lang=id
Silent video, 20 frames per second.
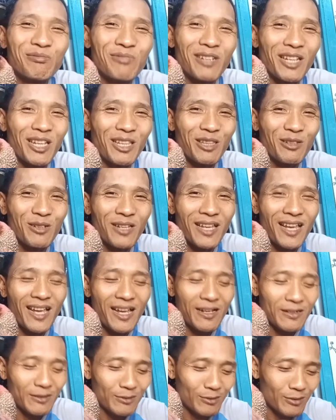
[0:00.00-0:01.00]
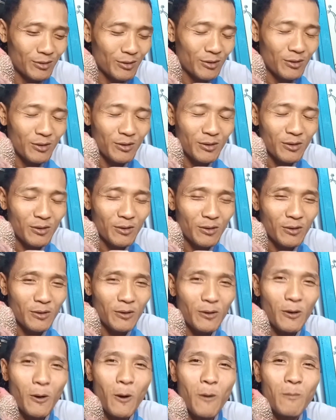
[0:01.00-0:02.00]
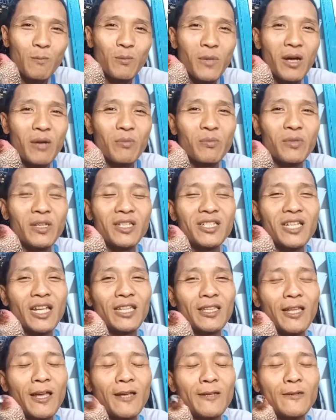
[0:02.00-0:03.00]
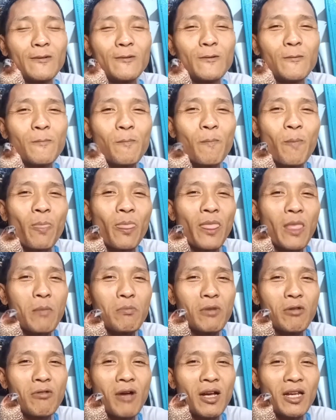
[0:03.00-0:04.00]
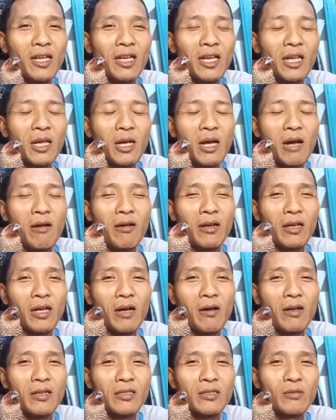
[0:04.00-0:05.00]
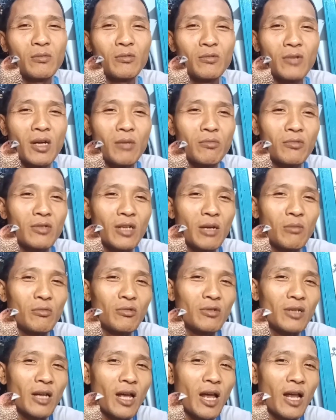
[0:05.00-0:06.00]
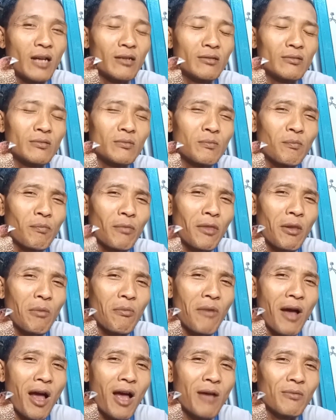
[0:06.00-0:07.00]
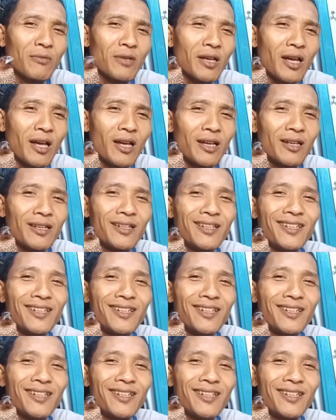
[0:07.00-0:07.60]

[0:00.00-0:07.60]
begitu ya untuk Om Babi Jatayu mewakili kawan-kawan semua mudah-mudahan paham ya